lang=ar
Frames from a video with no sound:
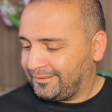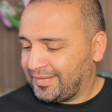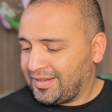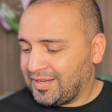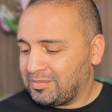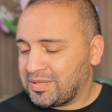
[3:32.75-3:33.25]

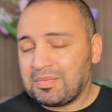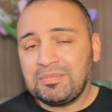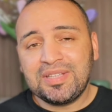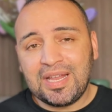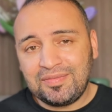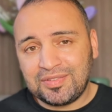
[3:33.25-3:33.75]
يعني ب
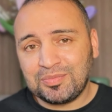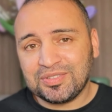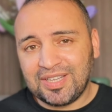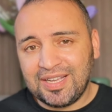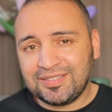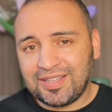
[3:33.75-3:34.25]
700 الف تبغى
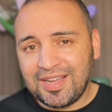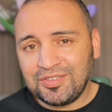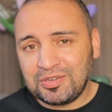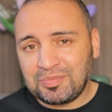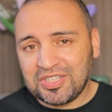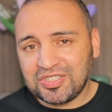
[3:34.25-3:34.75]
تعينوا
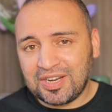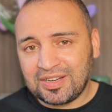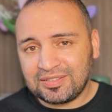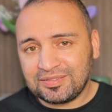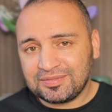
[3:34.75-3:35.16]
البشره